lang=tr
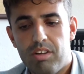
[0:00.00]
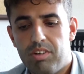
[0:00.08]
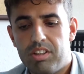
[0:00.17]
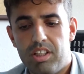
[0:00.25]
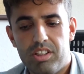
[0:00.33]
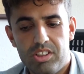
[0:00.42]

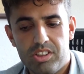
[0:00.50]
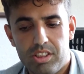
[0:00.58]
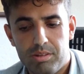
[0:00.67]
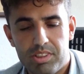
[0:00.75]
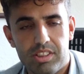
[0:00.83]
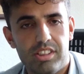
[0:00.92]

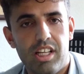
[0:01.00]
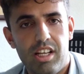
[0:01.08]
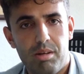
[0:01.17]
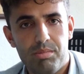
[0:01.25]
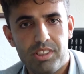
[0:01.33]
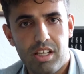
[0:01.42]
Vatandaşlarımızın,
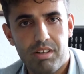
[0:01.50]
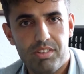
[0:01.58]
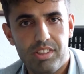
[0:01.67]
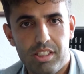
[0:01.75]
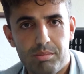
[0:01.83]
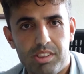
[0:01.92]
gelen
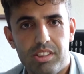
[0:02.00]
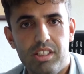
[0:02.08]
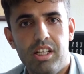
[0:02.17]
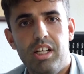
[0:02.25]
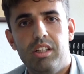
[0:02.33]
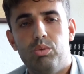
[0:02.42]
misafirlerimizin
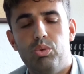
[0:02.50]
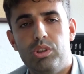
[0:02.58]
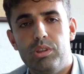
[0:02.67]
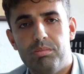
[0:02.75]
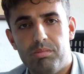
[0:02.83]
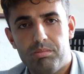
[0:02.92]

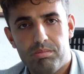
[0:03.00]
turizm